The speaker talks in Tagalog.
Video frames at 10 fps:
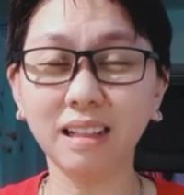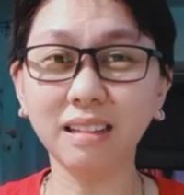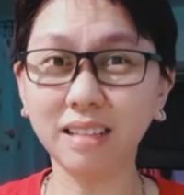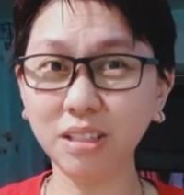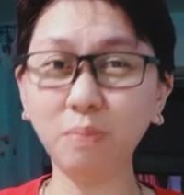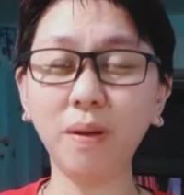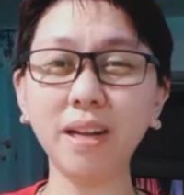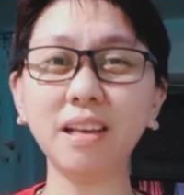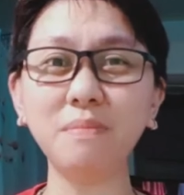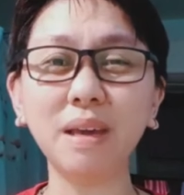Andito pa
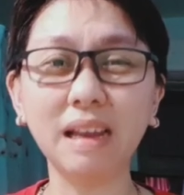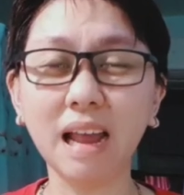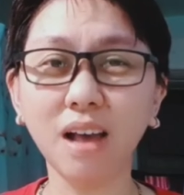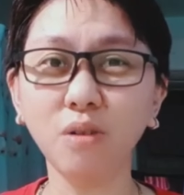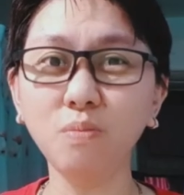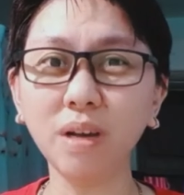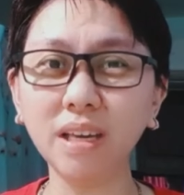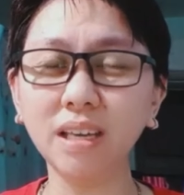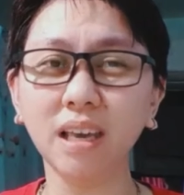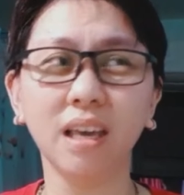rin kami. Kailangan ko
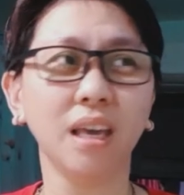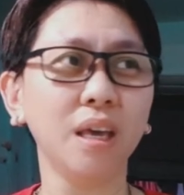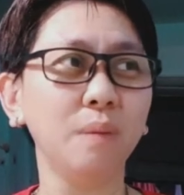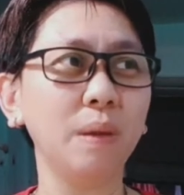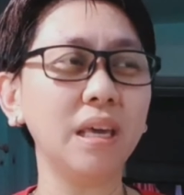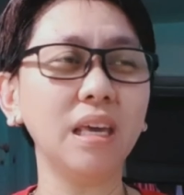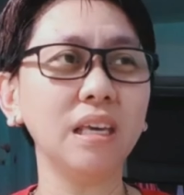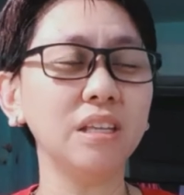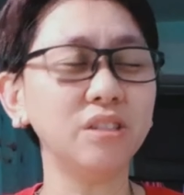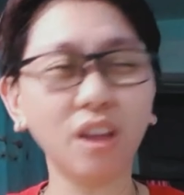maging, maging
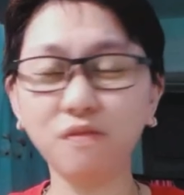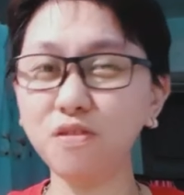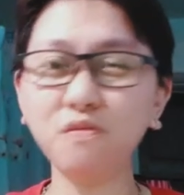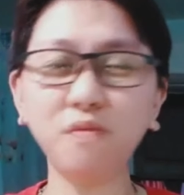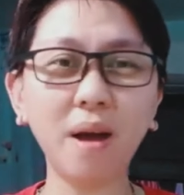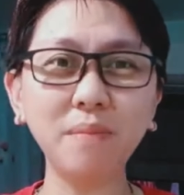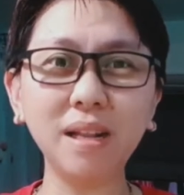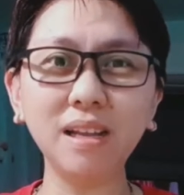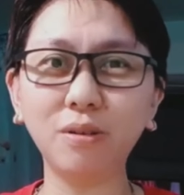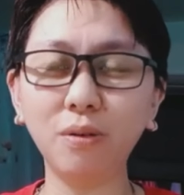safe yung
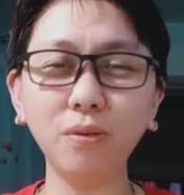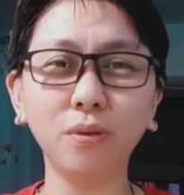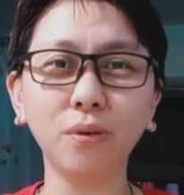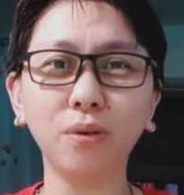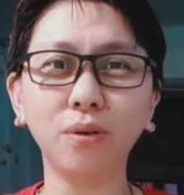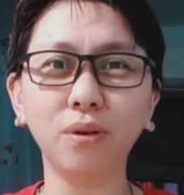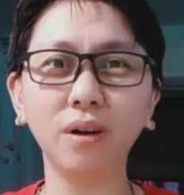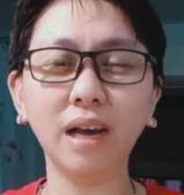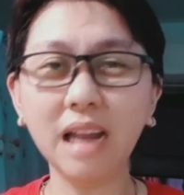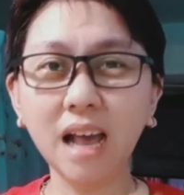family ko.
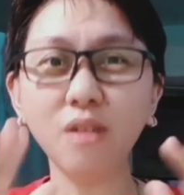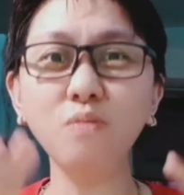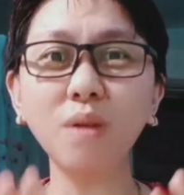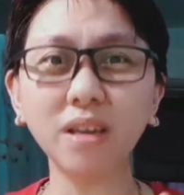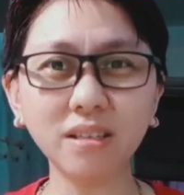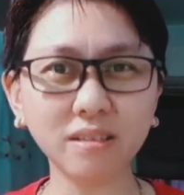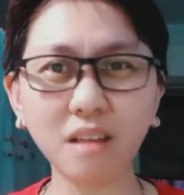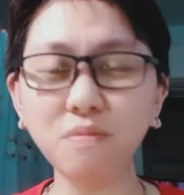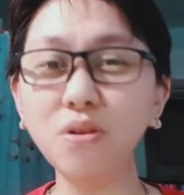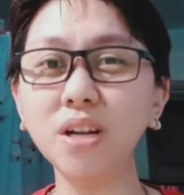Kailangan ko
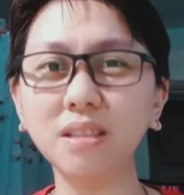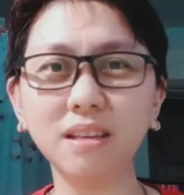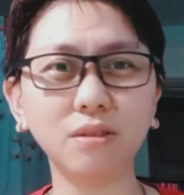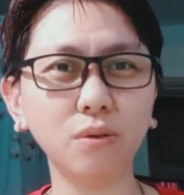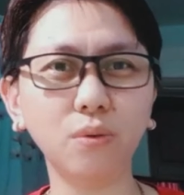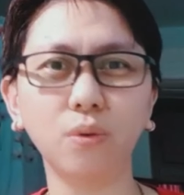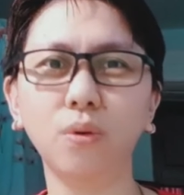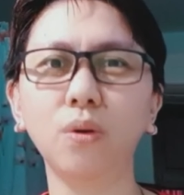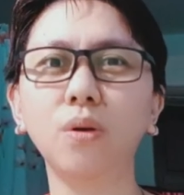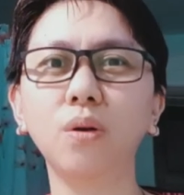mag-stay muna dito
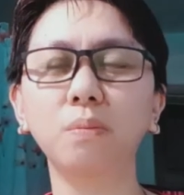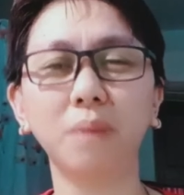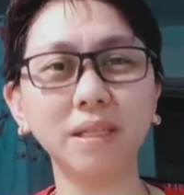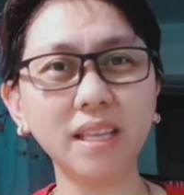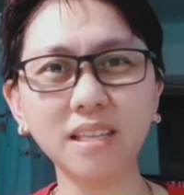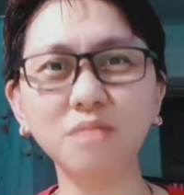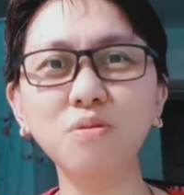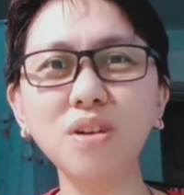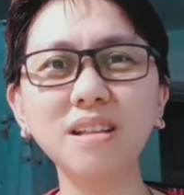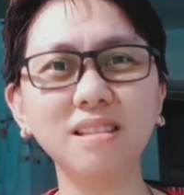magtiis
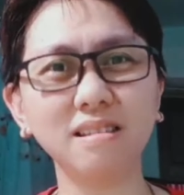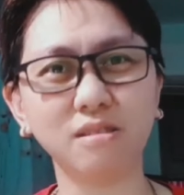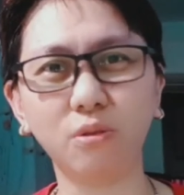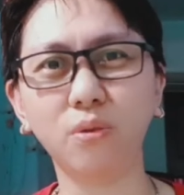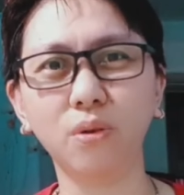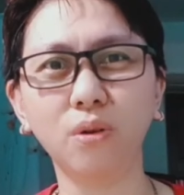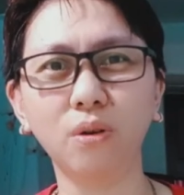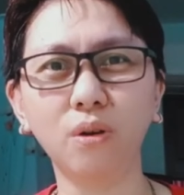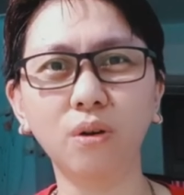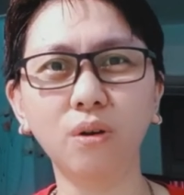muna dito.
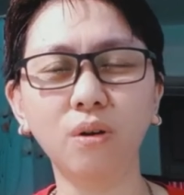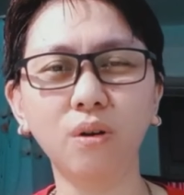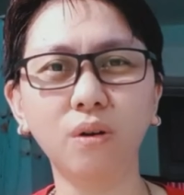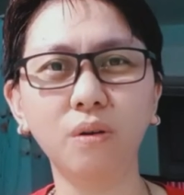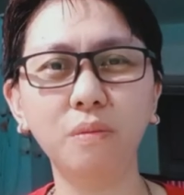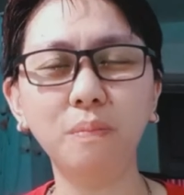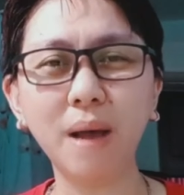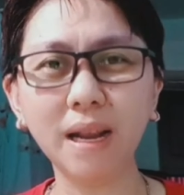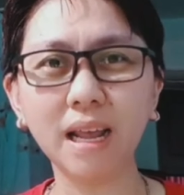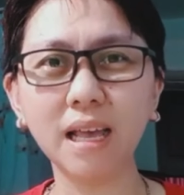
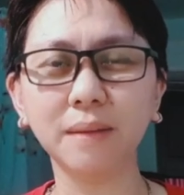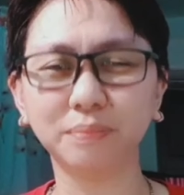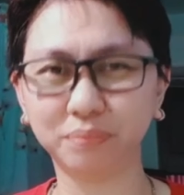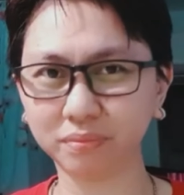Para,